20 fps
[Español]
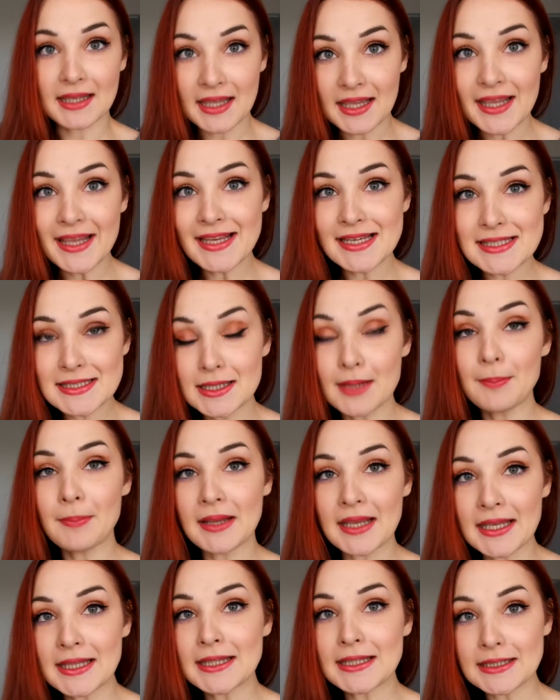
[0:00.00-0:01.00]
que esta
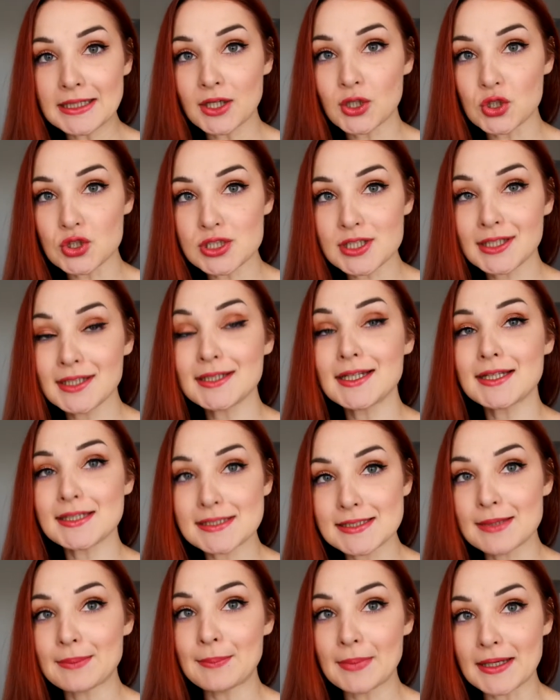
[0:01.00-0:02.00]
pequeñita cosita
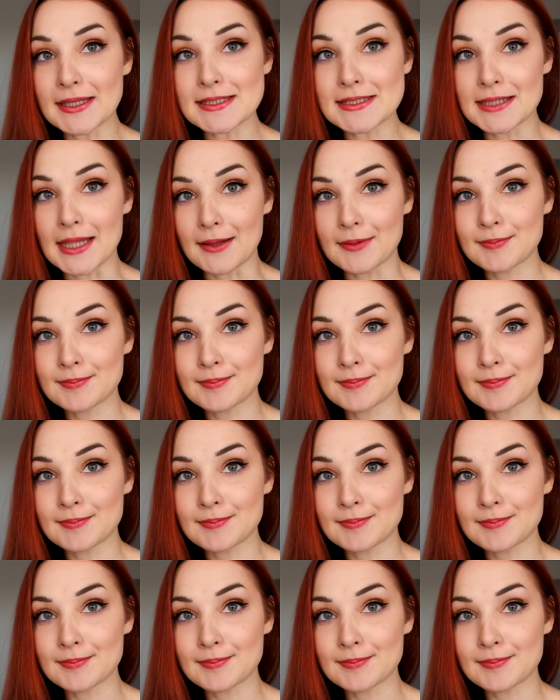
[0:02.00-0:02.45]
siempre esté.